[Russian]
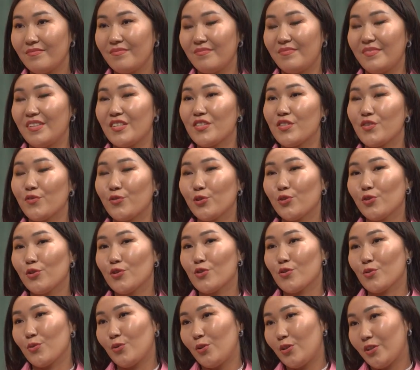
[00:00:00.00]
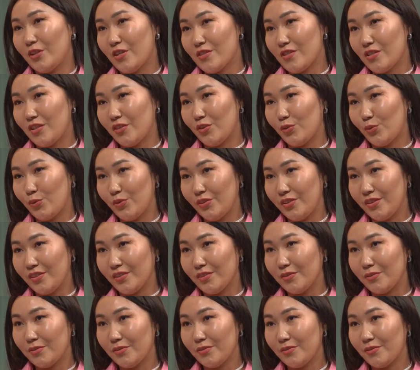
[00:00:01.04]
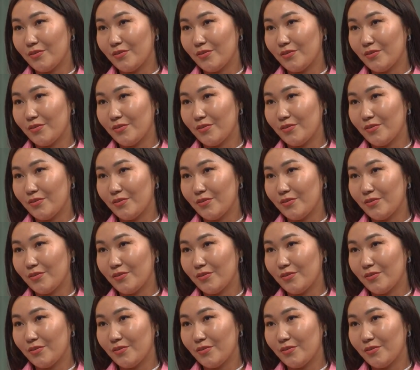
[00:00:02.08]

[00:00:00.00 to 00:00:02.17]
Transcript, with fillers: На сегодня сколько сотрудников?